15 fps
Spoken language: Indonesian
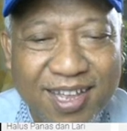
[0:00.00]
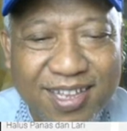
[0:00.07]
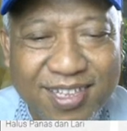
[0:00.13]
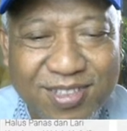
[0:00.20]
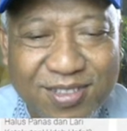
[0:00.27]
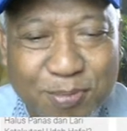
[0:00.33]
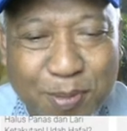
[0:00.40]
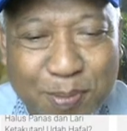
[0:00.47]

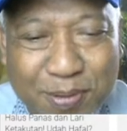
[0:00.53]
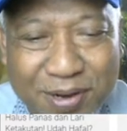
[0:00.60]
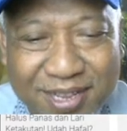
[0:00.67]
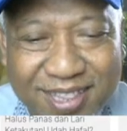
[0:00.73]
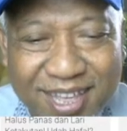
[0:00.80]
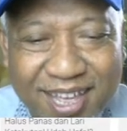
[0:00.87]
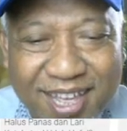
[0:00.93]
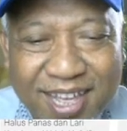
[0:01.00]
itu
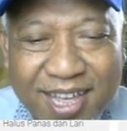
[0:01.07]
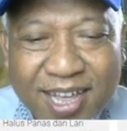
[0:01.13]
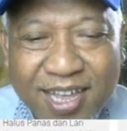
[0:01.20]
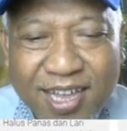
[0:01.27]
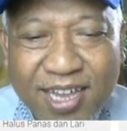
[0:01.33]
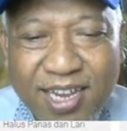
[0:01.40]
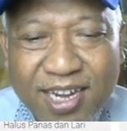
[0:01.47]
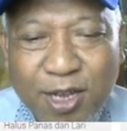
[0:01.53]
pemerintah
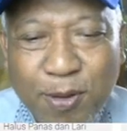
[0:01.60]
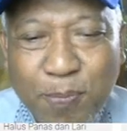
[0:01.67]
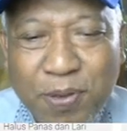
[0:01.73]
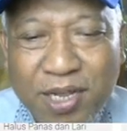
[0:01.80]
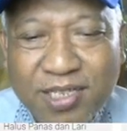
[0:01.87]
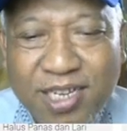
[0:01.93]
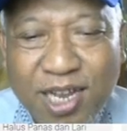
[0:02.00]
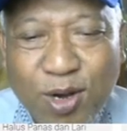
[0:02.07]
ini
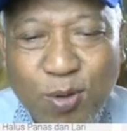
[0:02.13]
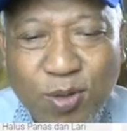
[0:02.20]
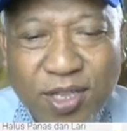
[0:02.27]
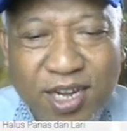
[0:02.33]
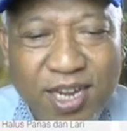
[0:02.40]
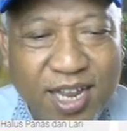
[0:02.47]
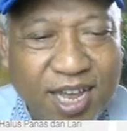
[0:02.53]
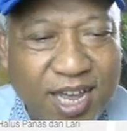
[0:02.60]
kebiasaan
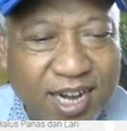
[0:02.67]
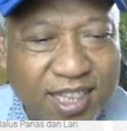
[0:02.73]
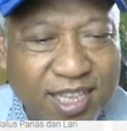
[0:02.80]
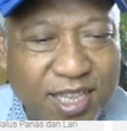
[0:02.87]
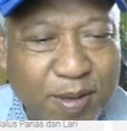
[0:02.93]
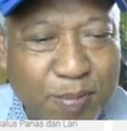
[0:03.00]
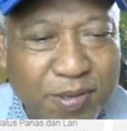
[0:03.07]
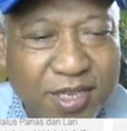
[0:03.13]
rutin yang
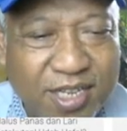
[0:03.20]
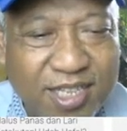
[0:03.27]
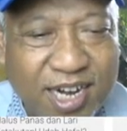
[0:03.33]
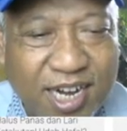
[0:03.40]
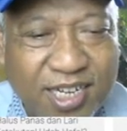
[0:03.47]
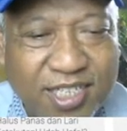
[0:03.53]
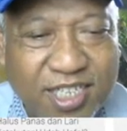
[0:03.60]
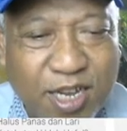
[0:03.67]
artinya menjadi
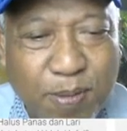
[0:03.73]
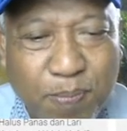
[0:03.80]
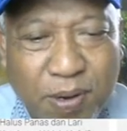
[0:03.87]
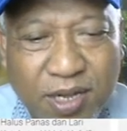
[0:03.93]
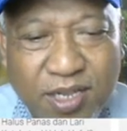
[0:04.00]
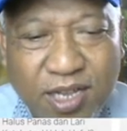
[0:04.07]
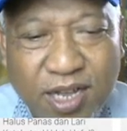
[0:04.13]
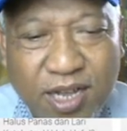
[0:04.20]
tradisi yang
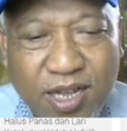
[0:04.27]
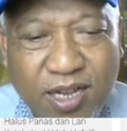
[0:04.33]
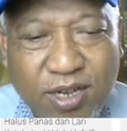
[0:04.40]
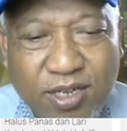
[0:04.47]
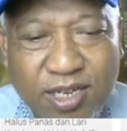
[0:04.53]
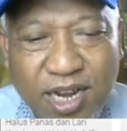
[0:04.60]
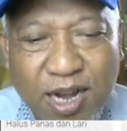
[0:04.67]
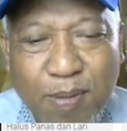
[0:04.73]
panjang
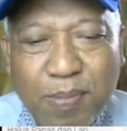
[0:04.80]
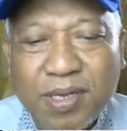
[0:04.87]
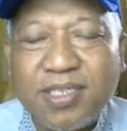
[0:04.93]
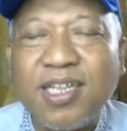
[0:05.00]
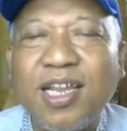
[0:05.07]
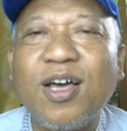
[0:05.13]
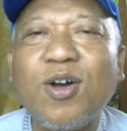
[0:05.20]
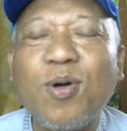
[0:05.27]
dalam
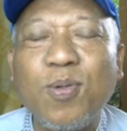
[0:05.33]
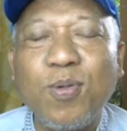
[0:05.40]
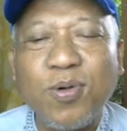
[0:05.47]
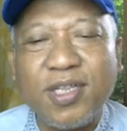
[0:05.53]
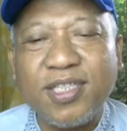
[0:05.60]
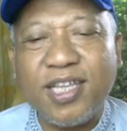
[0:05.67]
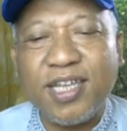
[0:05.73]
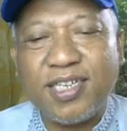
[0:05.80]
masalah
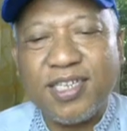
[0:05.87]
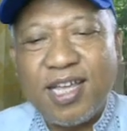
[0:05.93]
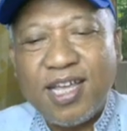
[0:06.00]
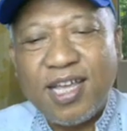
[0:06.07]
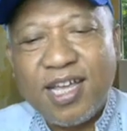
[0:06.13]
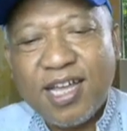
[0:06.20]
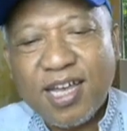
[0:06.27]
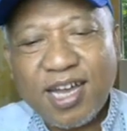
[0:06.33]
komoditas
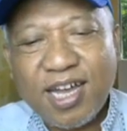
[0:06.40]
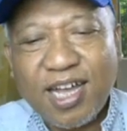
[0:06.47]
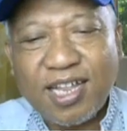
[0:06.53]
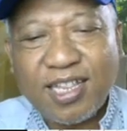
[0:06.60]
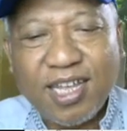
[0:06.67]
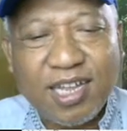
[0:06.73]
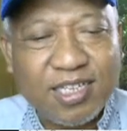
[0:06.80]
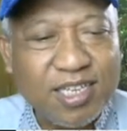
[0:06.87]

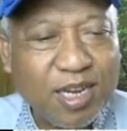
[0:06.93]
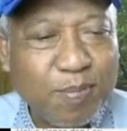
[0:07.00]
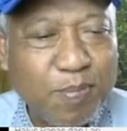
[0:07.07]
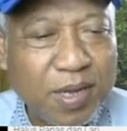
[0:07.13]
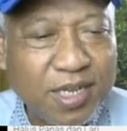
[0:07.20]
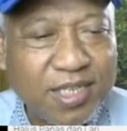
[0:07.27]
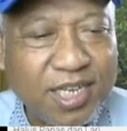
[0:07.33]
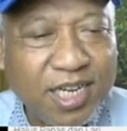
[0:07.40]
kata Hasan
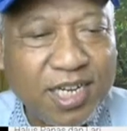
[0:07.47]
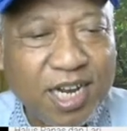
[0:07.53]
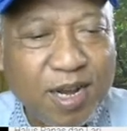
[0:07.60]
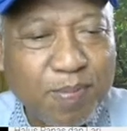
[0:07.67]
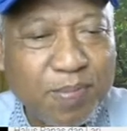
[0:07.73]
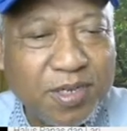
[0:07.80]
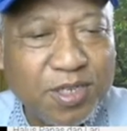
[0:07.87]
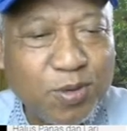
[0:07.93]
Basri
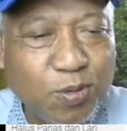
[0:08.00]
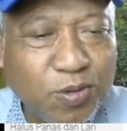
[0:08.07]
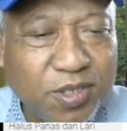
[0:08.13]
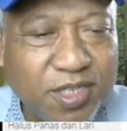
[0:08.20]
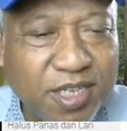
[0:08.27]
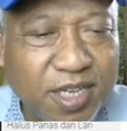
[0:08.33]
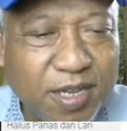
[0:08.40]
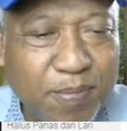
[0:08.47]
dalam
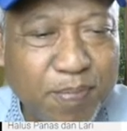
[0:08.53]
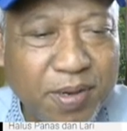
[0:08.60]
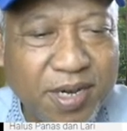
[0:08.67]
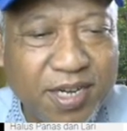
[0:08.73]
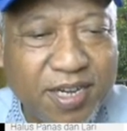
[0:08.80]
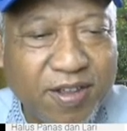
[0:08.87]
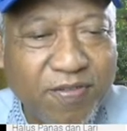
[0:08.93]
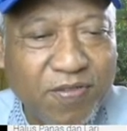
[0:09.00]
diskusi
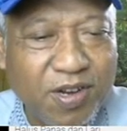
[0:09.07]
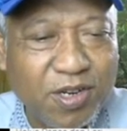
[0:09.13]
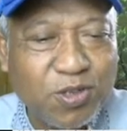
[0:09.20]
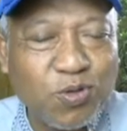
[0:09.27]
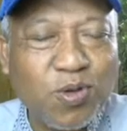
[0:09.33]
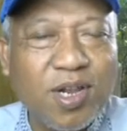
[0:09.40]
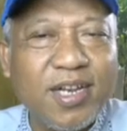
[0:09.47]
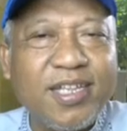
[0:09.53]
media
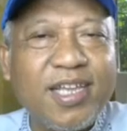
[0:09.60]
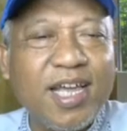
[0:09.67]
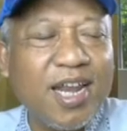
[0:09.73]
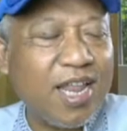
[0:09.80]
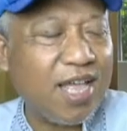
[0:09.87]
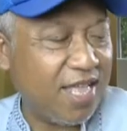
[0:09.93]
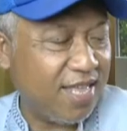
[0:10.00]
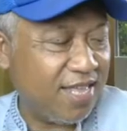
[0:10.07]
virtual
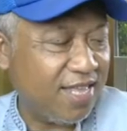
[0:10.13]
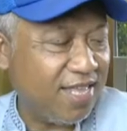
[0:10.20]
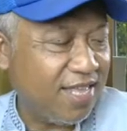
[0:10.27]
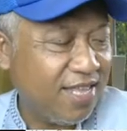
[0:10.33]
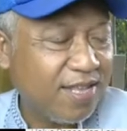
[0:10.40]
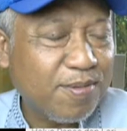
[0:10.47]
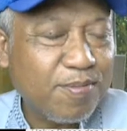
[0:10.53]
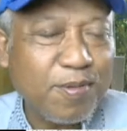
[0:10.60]
ialah
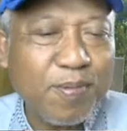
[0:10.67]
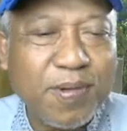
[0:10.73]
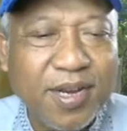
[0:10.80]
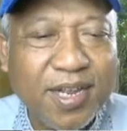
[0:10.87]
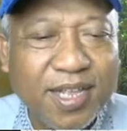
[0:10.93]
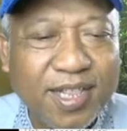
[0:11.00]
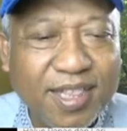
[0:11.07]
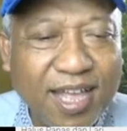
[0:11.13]

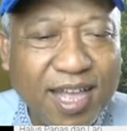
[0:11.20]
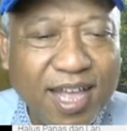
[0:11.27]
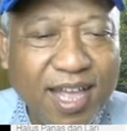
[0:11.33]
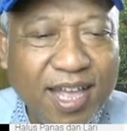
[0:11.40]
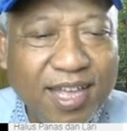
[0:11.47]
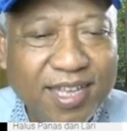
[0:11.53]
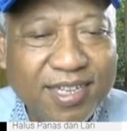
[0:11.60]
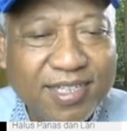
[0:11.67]

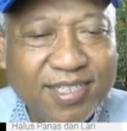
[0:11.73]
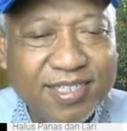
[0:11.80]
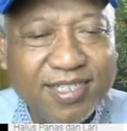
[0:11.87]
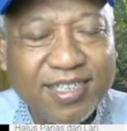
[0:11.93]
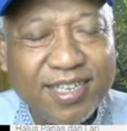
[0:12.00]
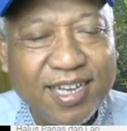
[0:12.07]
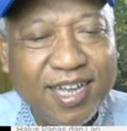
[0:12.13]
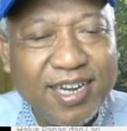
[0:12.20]
pemerintah
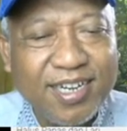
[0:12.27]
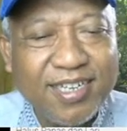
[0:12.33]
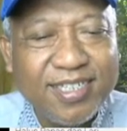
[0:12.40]
ya kan